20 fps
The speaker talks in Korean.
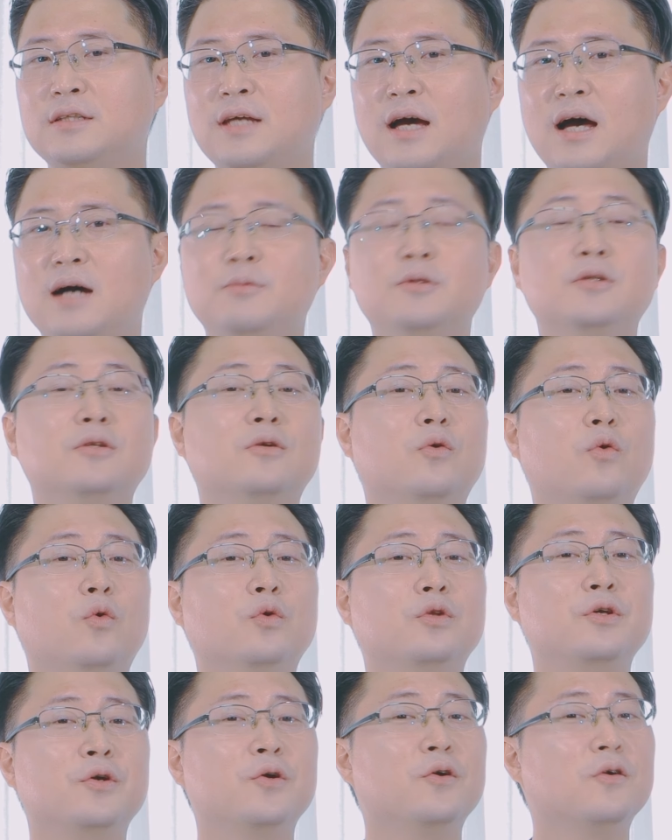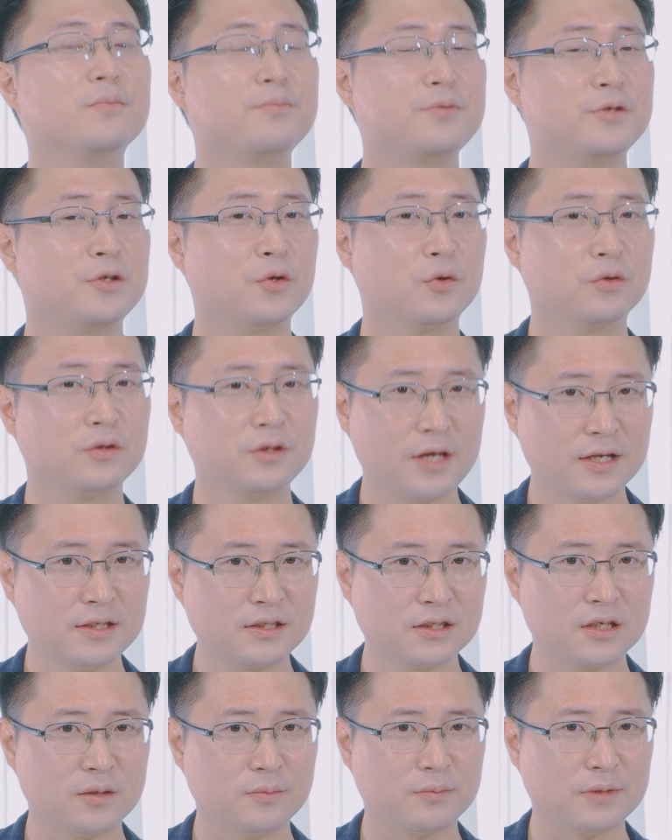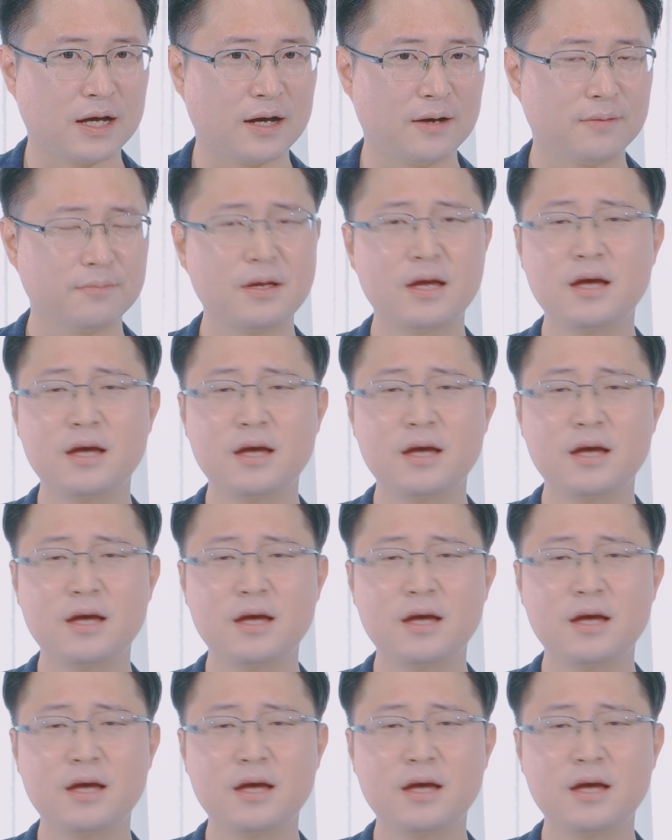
다음은 오디오 비교 테스트입니다.